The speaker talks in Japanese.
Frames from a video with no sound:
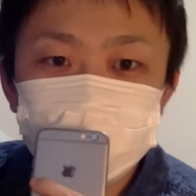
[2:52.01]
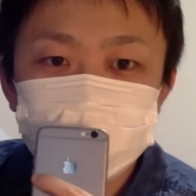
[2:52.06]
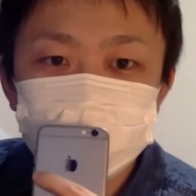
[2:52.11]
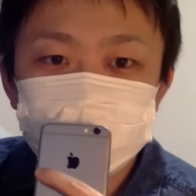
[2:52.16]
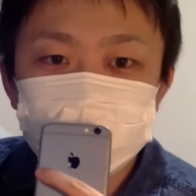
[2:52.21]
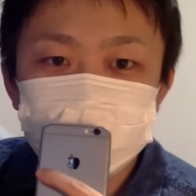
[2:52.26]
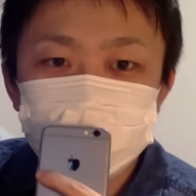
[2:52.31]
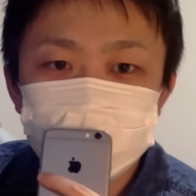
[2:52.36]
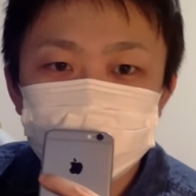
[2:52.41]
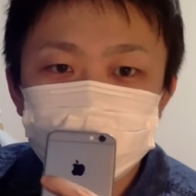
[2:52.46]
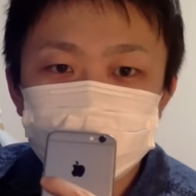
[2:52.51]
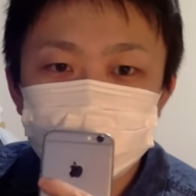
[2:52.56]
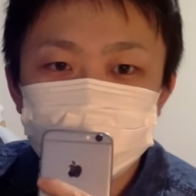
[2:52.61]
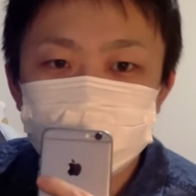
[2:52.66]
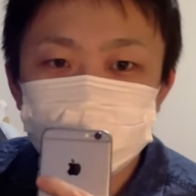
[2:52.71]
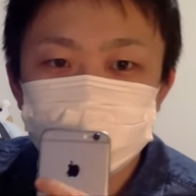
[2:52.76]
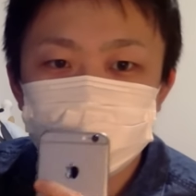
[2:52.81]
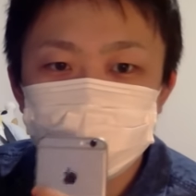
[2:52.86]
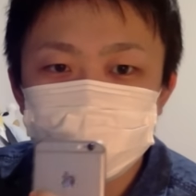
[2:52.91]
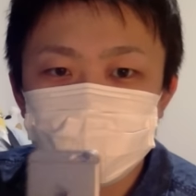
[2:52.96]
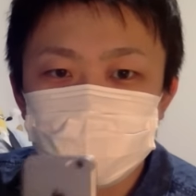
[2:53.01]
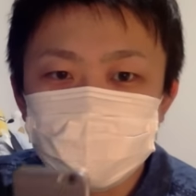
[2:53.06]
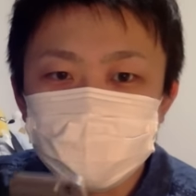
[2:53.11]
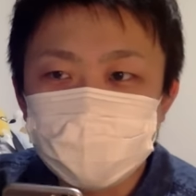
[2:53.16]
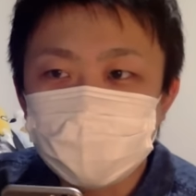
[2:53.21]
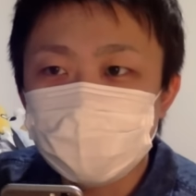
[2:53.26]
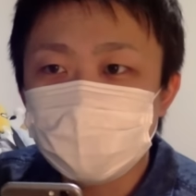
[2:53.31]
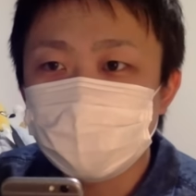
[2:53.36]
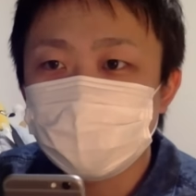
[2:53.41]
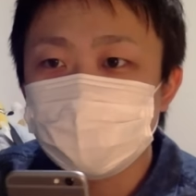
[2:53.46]
よし！
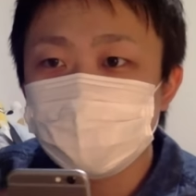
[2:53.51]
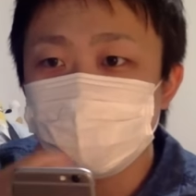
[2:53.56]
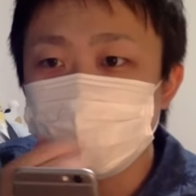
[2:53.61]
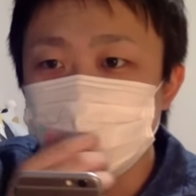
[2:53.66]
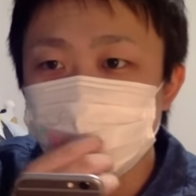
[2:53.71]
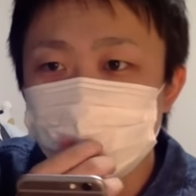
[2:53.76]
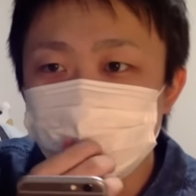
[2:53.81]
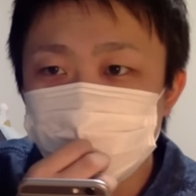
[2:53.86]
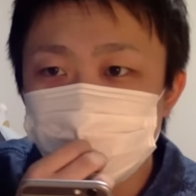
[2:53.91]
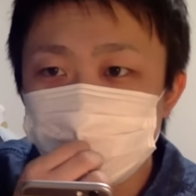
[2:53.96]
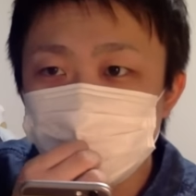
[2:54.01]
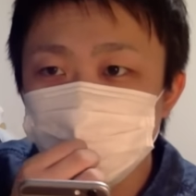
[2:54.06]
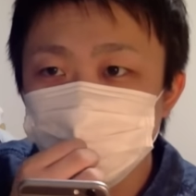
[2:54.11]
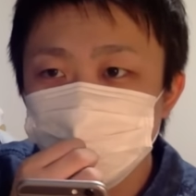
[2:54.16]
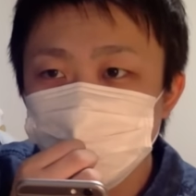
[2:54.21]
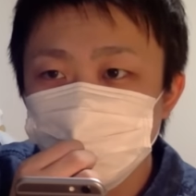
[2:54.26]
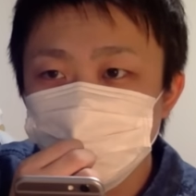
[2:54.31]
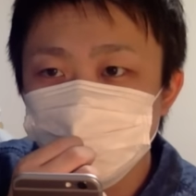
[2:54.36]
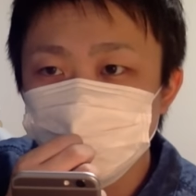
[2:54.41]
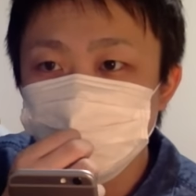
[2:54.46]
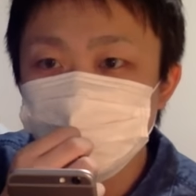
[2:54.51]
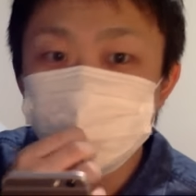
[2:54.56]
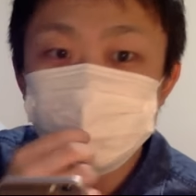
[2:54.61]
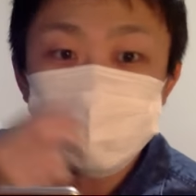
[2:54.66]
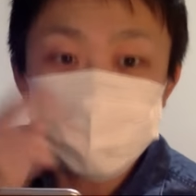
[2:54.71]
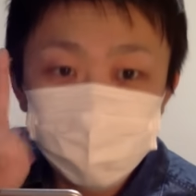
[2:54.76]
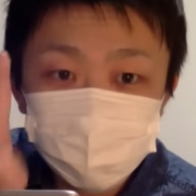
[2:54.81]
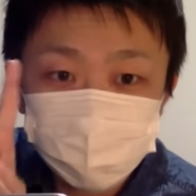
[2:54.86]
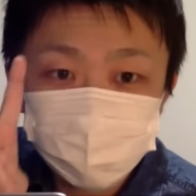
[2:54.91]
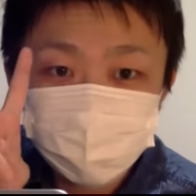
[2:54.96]
来た。1、
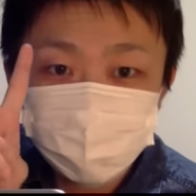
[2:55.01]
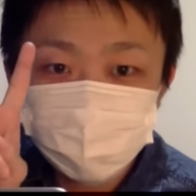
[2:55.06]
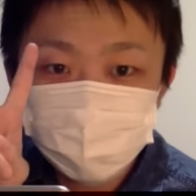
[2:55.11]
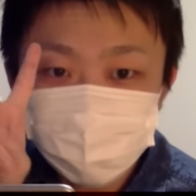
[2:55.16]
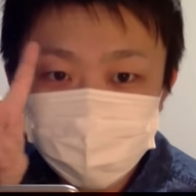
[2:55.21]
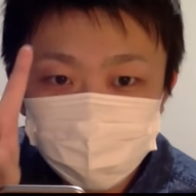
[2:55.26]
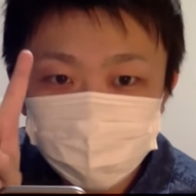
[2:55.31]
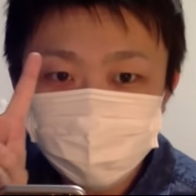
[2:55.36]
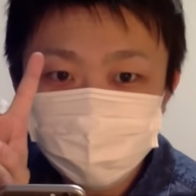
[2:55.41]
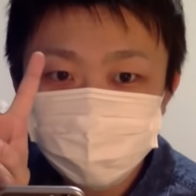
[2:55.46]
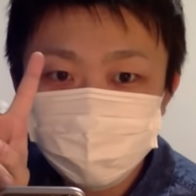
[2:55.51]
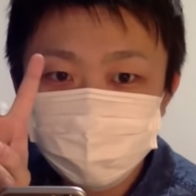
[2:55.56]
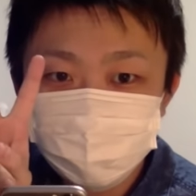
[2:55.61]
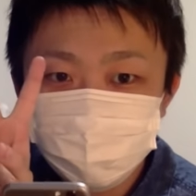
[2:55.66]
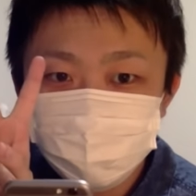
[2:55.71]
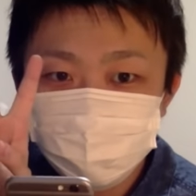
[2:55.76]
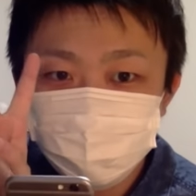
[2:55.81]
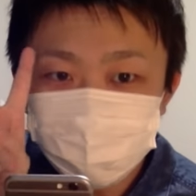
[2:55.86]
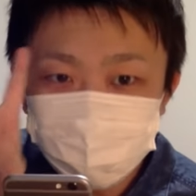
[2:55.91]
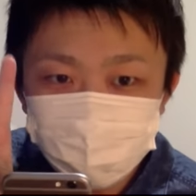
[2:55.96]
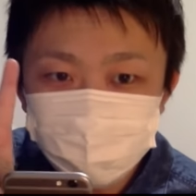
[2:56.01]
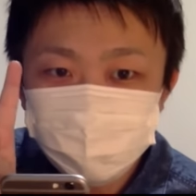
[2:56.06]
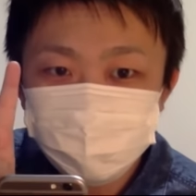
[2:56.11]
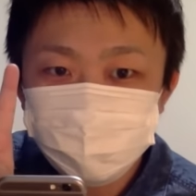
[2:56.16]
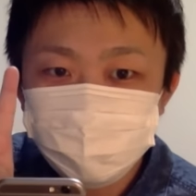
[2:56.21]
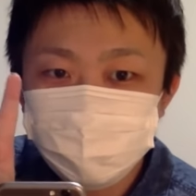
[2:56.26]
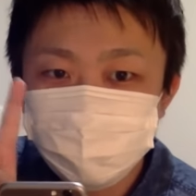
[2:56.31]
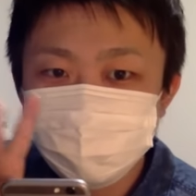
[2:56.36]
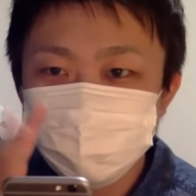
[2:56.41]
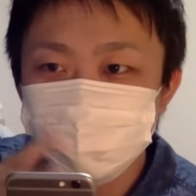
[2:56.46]
1、2、2、
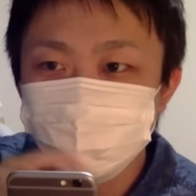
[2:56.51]
2。